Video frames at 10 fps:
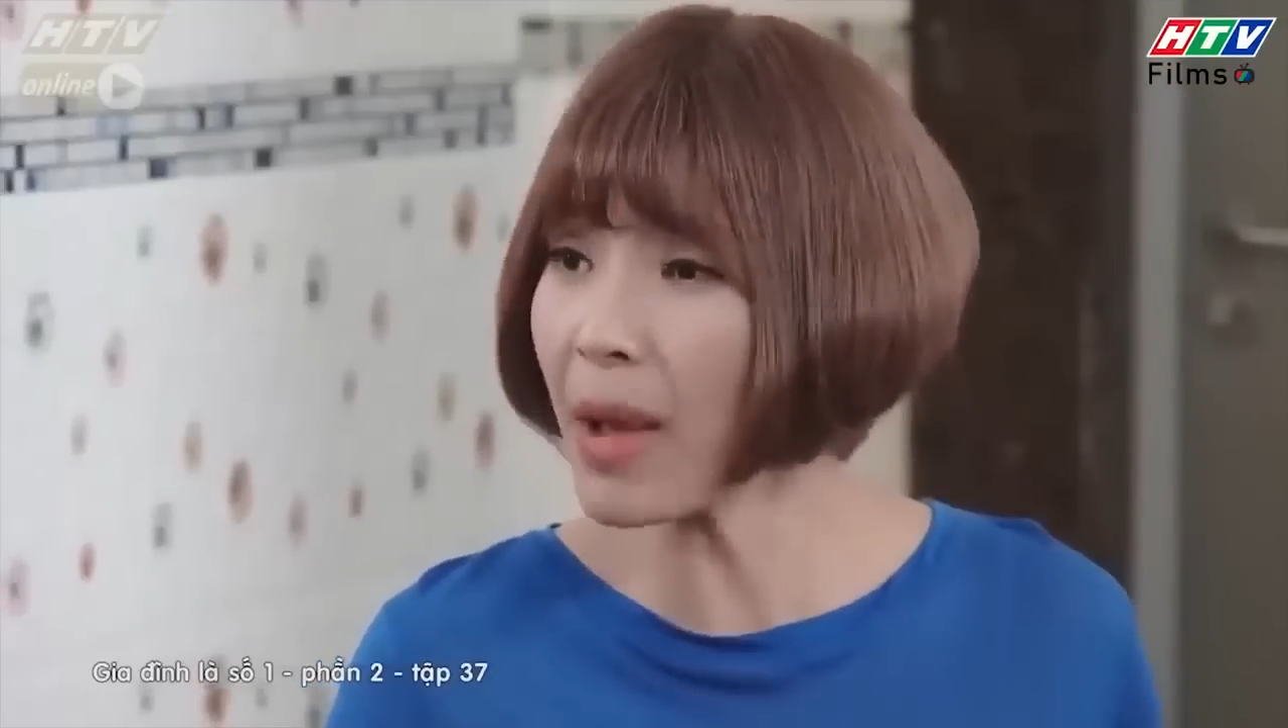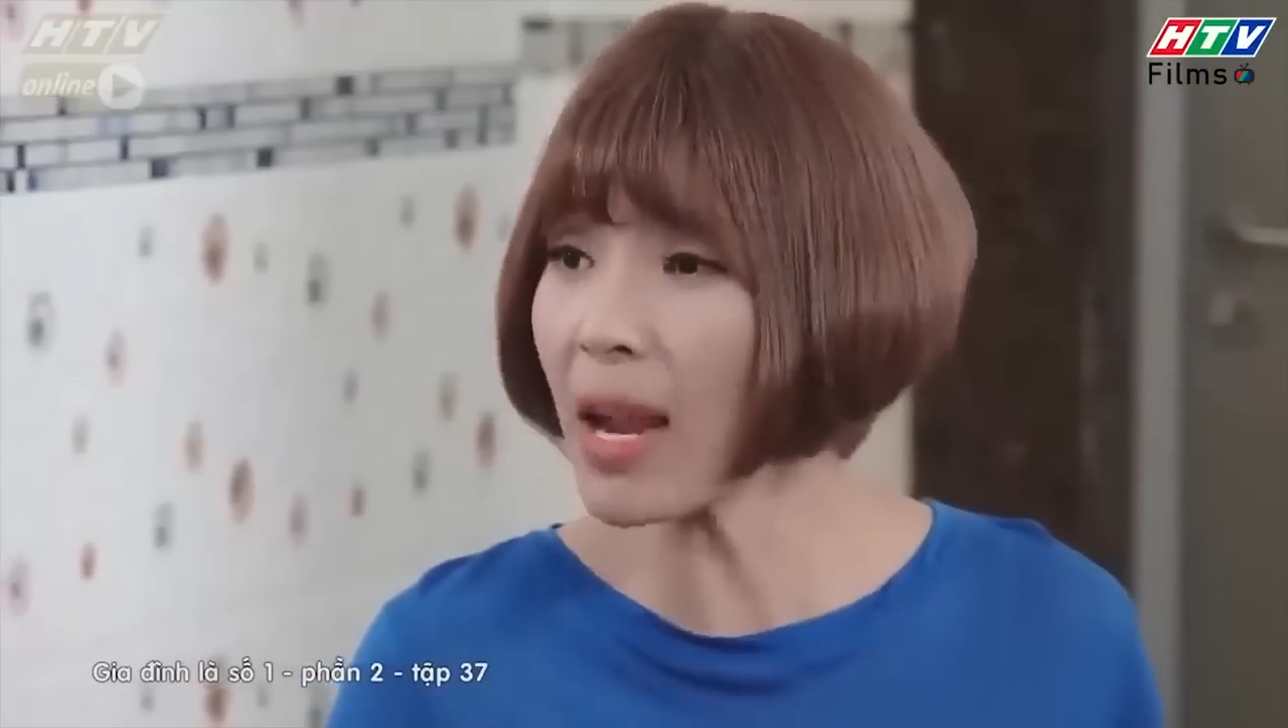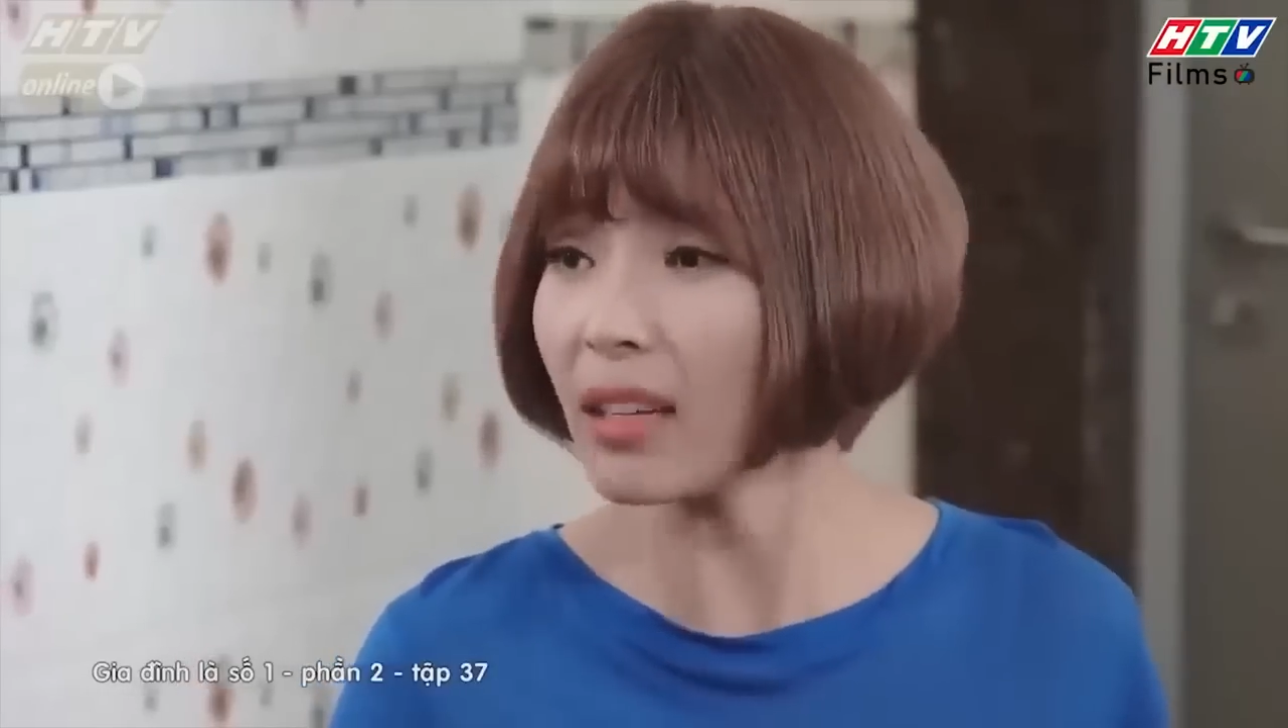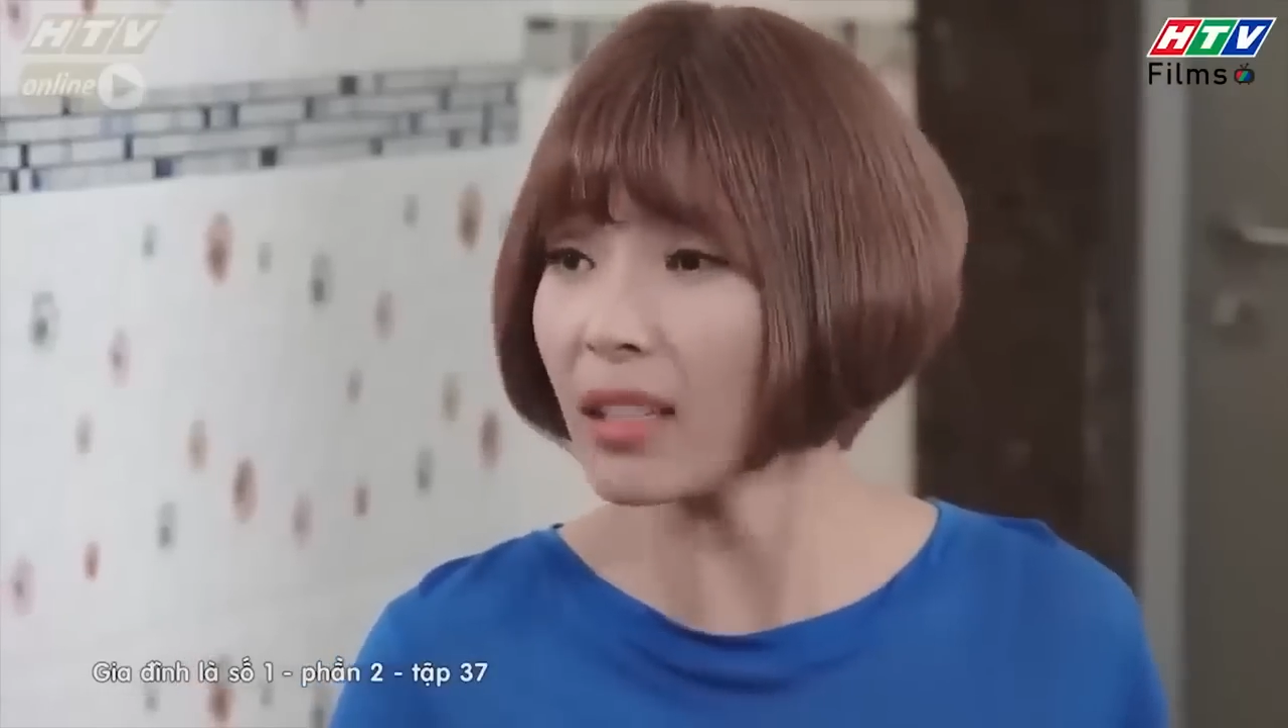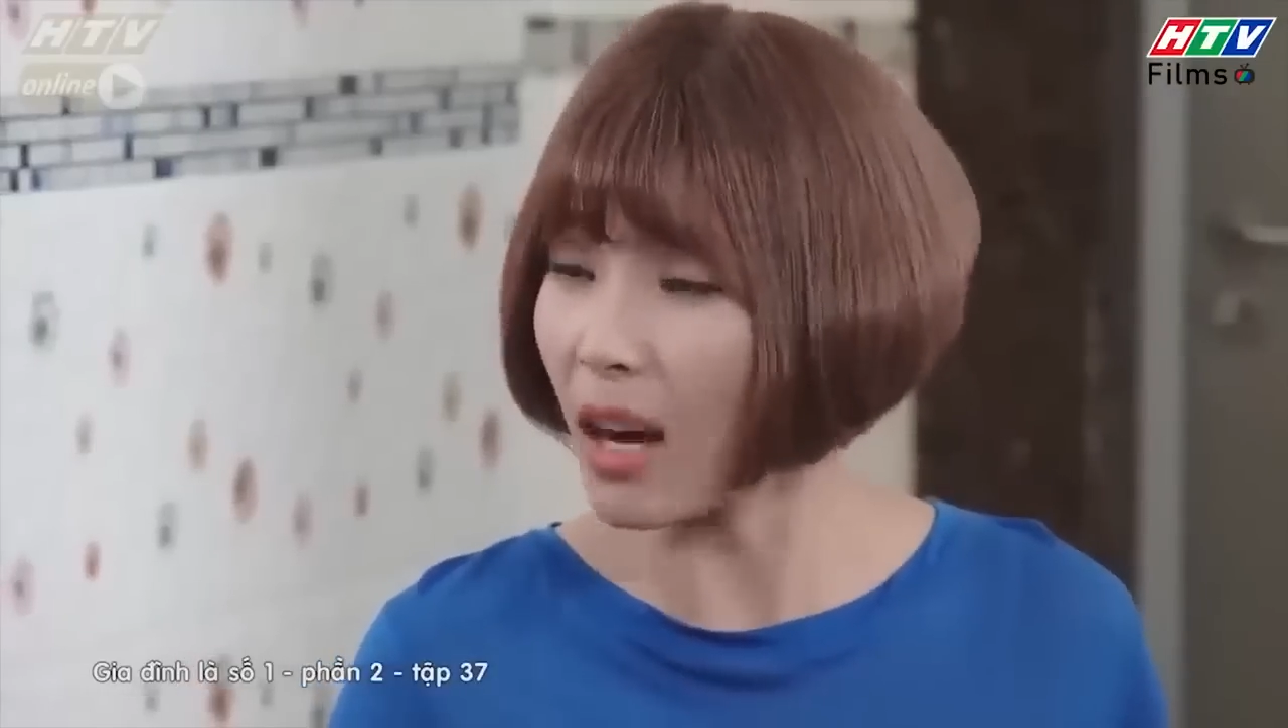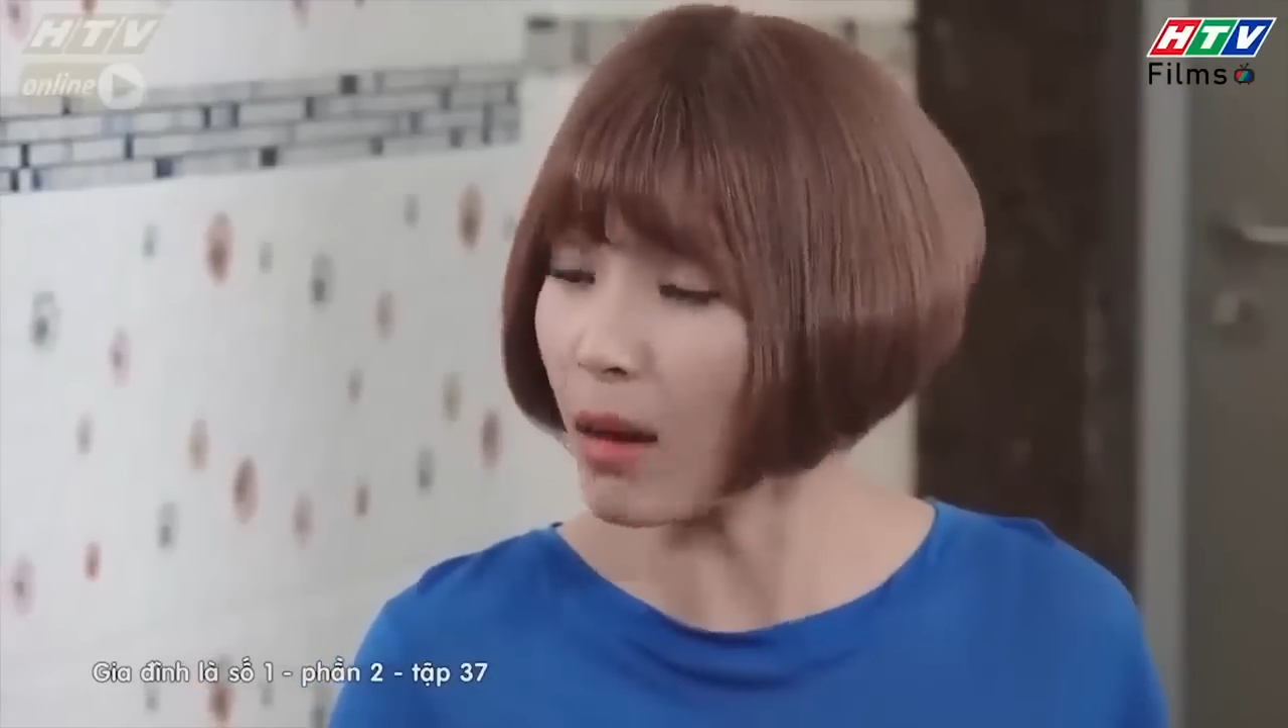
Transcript: mới là người